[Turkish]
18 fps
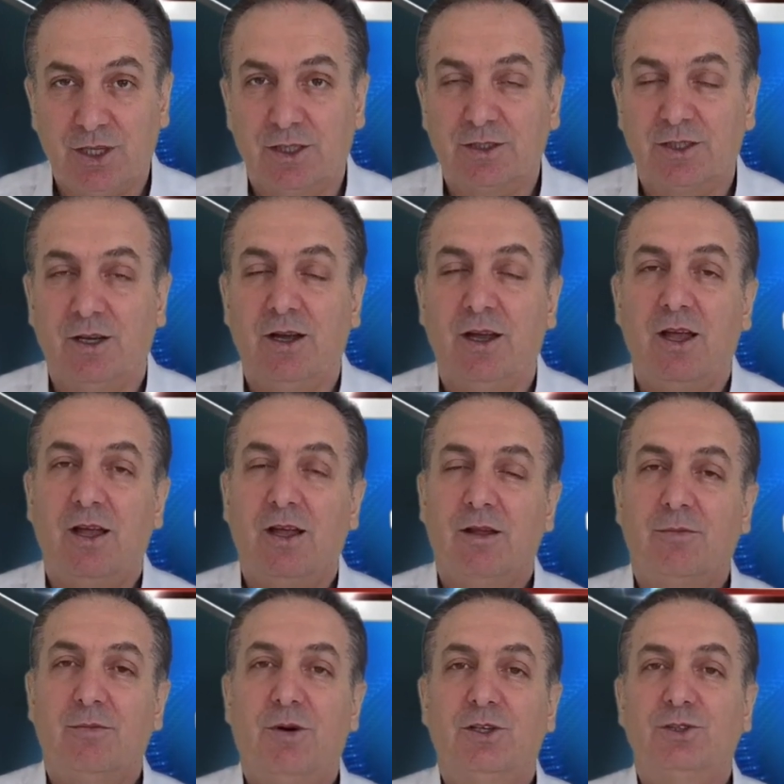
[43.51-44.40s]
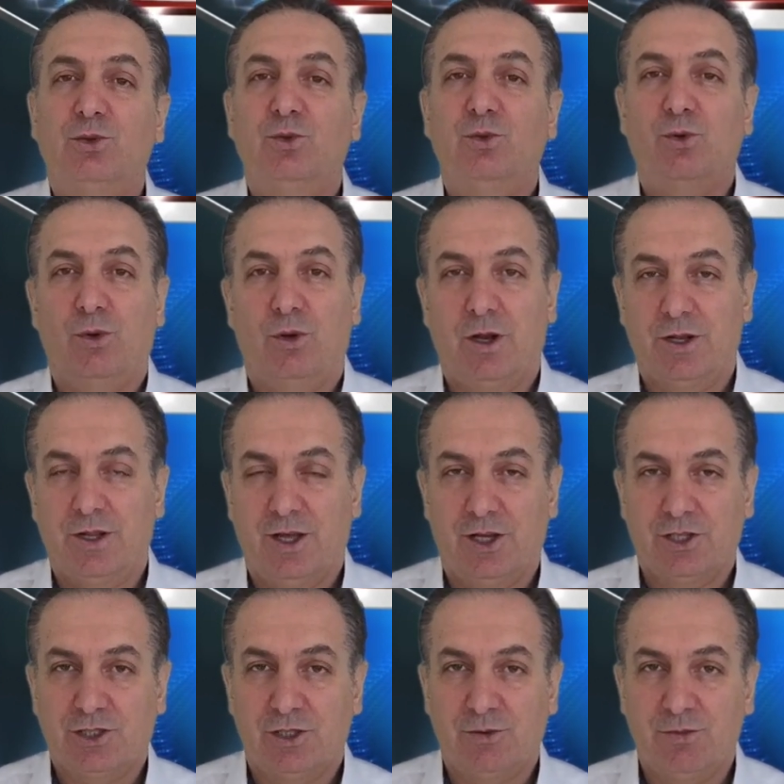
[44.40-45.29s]
Hatta bazı okullar da
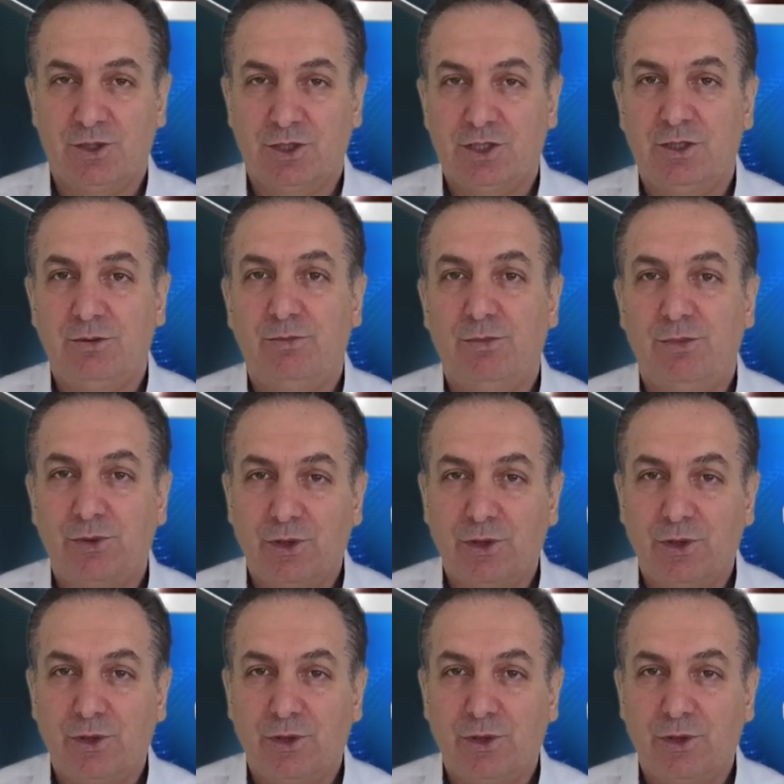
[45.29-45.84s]
açılmıştı.